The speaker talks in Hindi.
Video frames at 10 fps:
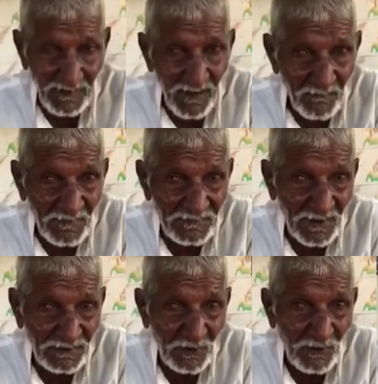घर का
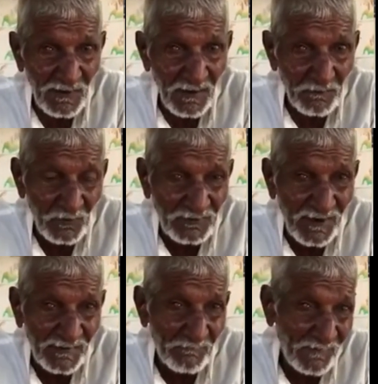मंदिर छोड़ के
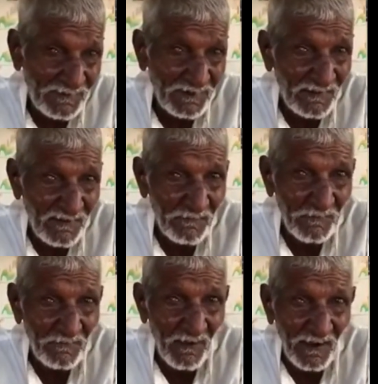पूजा मंदिर
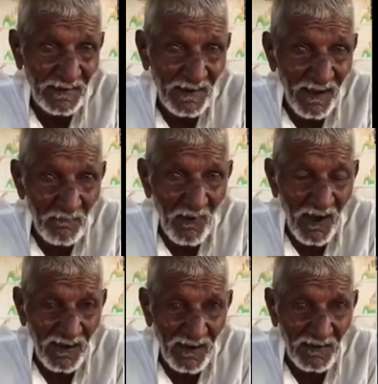देवी माई का
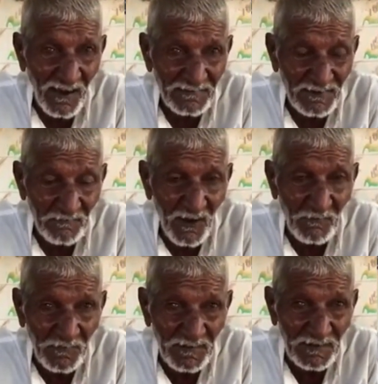माँ का राजन
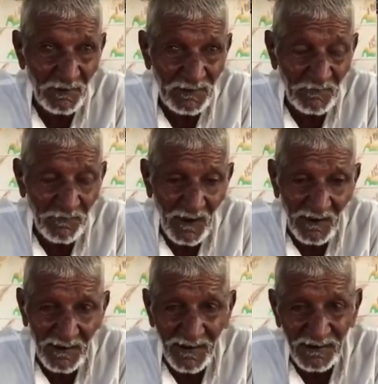बाप की चौधर
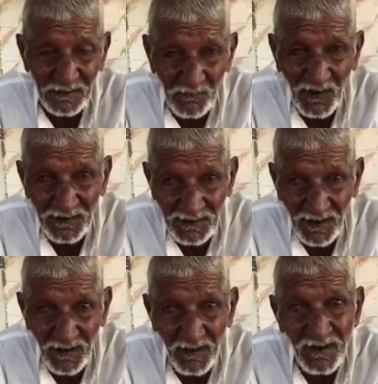प्यार रहा निभाई
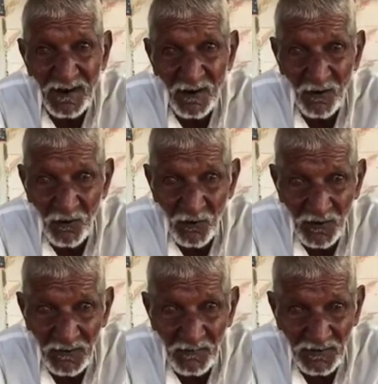का वो
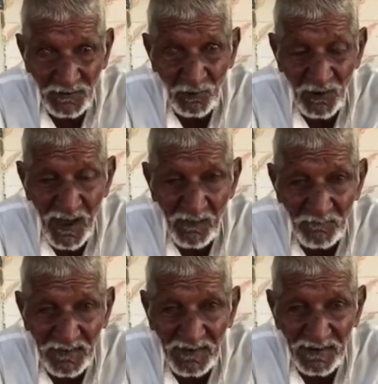गे मर्द
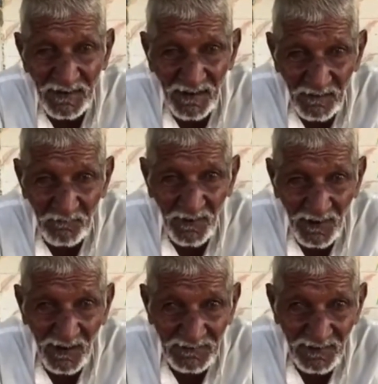गुलाम वीर के घर में
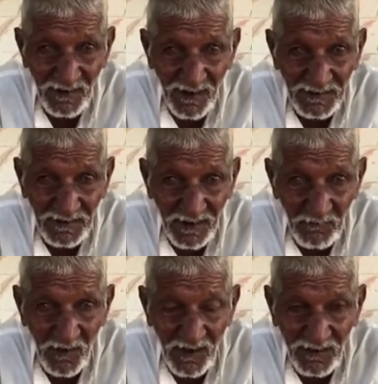लगाई
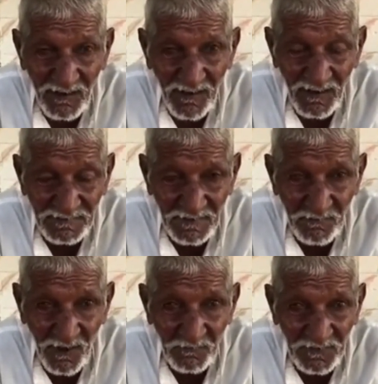का माँ का
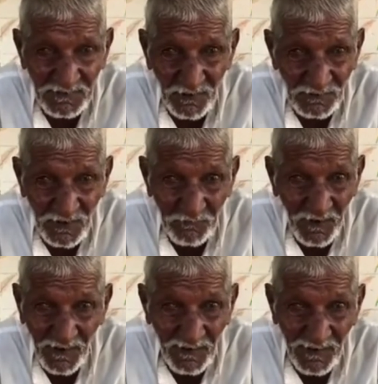राजन बाप की चौधर
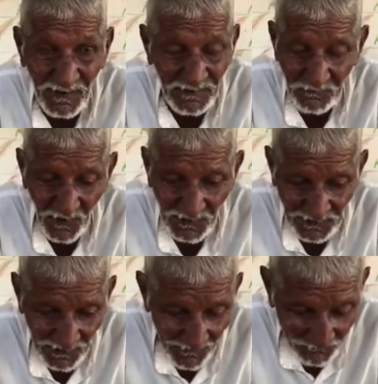प्यार रहा
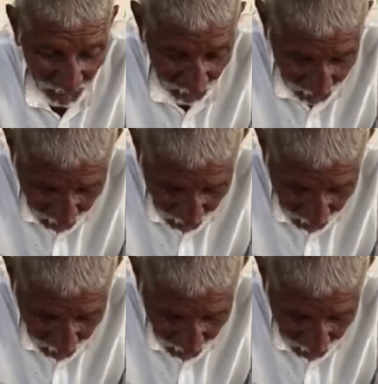निभाई का